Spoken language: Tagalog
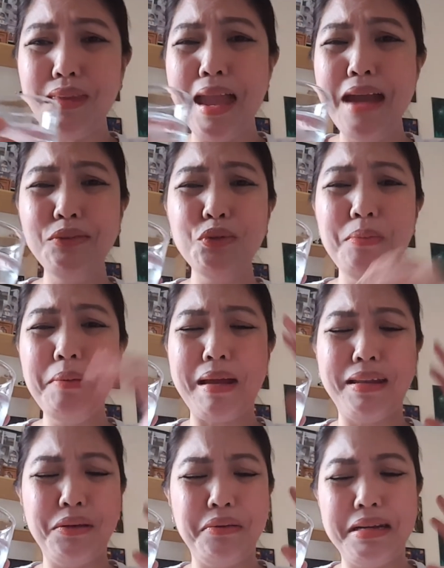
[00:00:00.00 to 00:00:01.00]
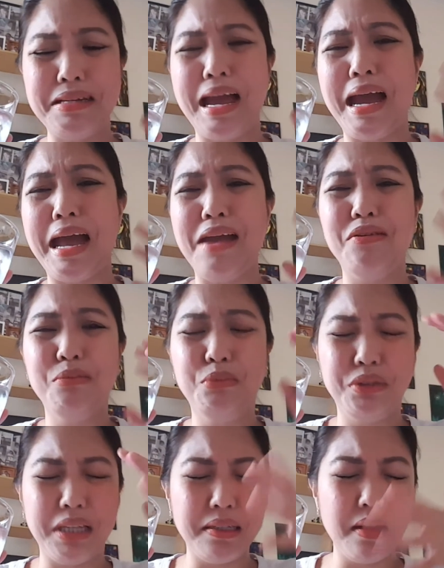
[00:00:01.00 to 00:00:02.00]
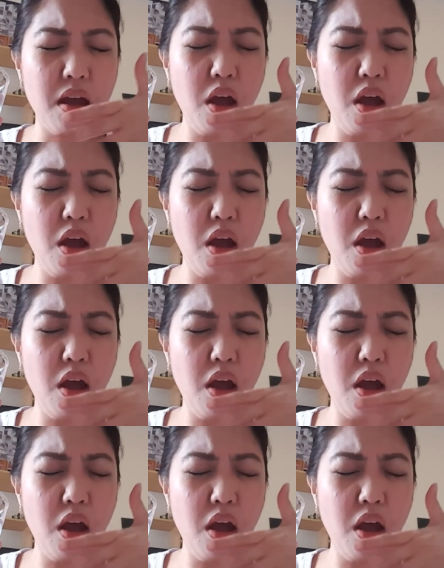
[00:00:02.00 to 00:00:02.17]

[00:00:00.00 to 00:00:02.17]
Ayan, tubig pa. Hindi ko na siya kayang ubusin.